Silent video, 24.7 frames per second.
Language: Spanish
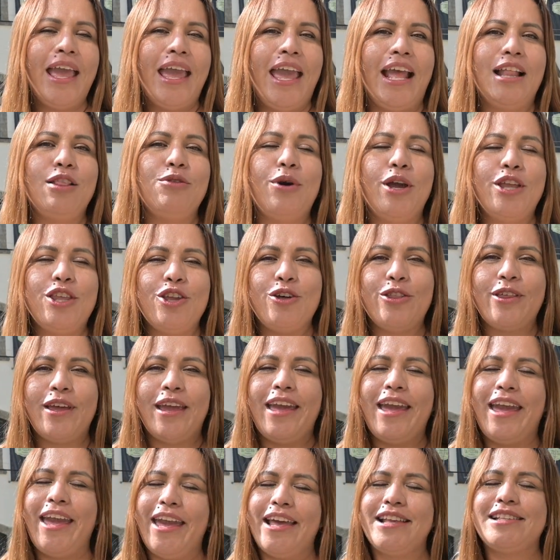El dueño
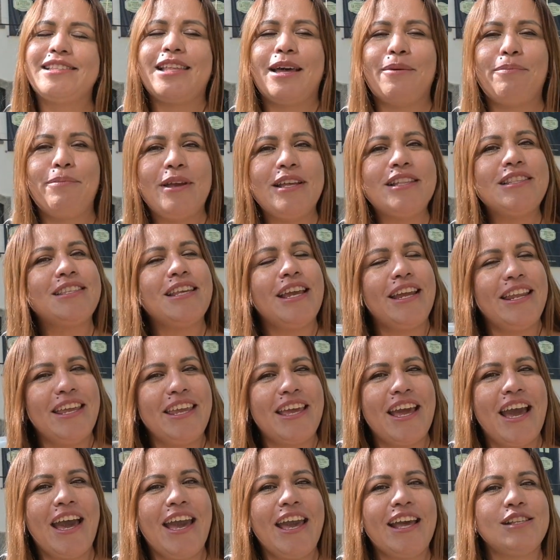de esta
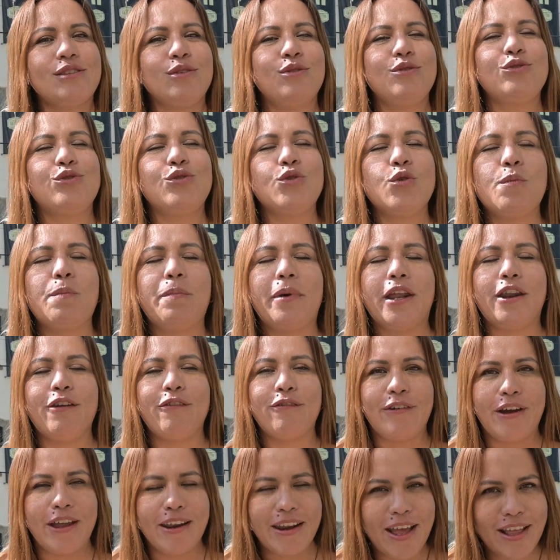pizzería es un súper
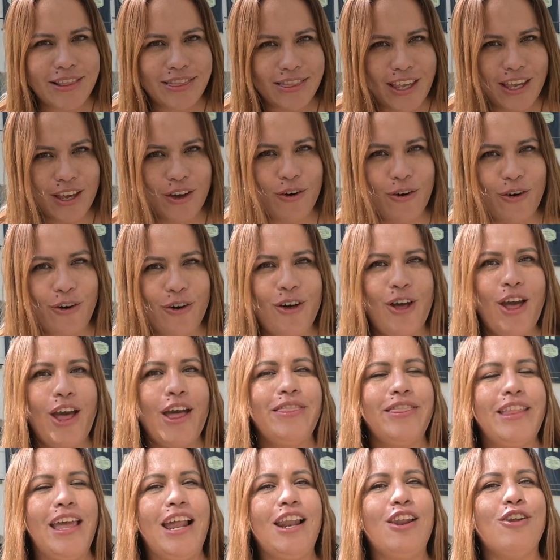fanático
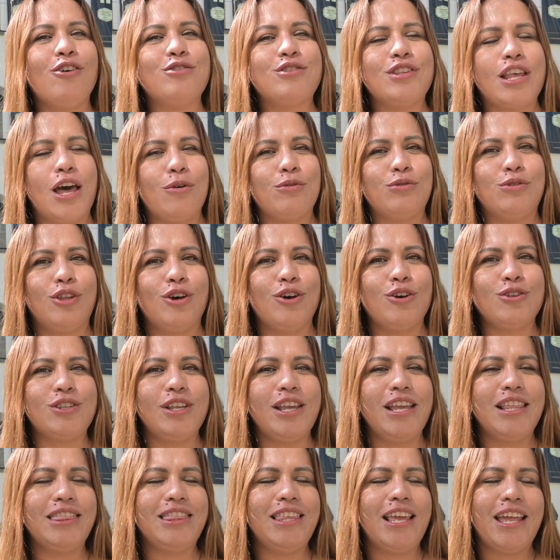de los autos
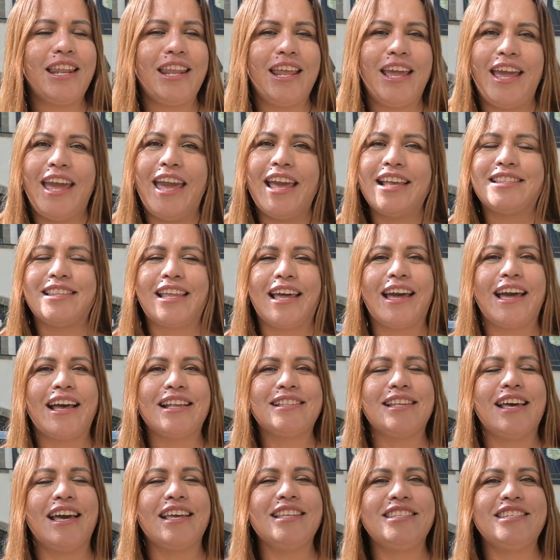y tiene esta
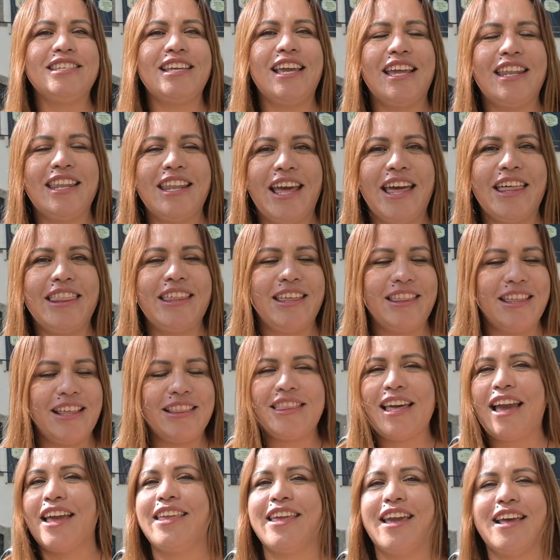casa llena de
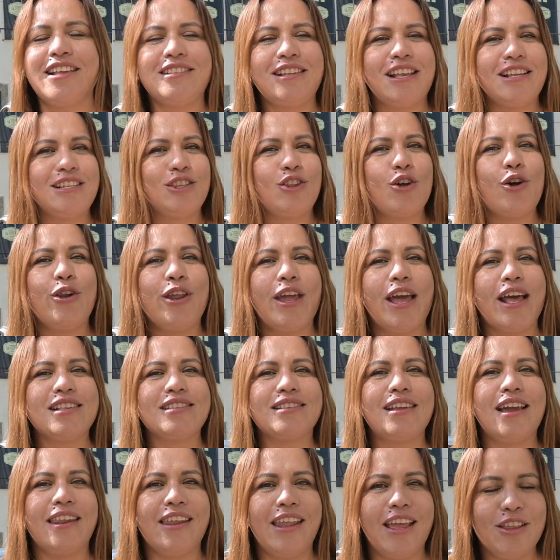detalles, de
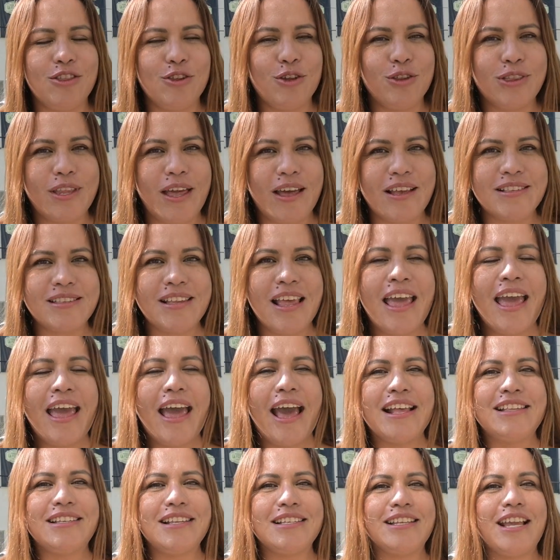historias, de anécdotas,
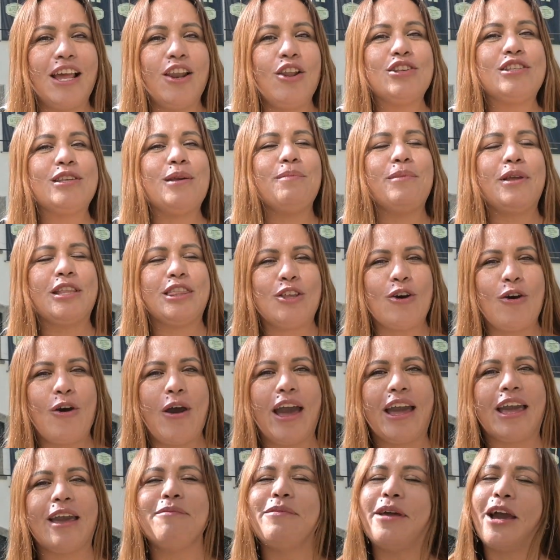así es que los invito
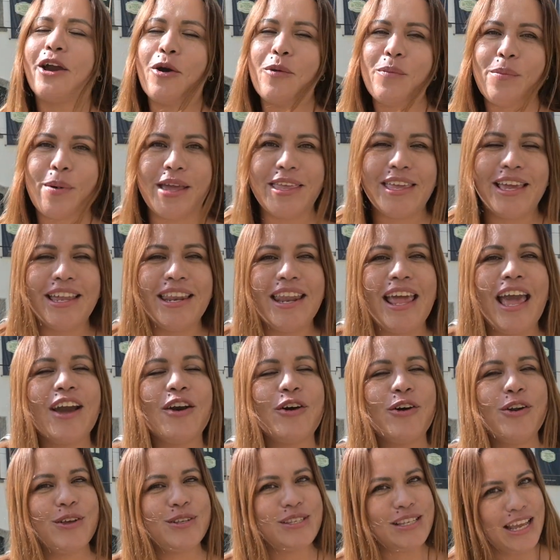a que me acompañen a
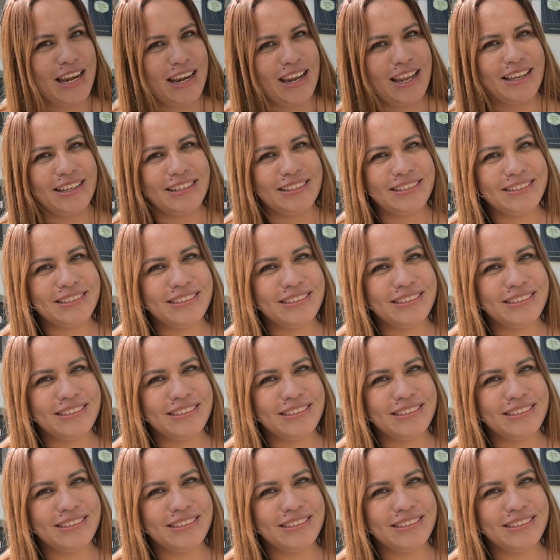conocerla.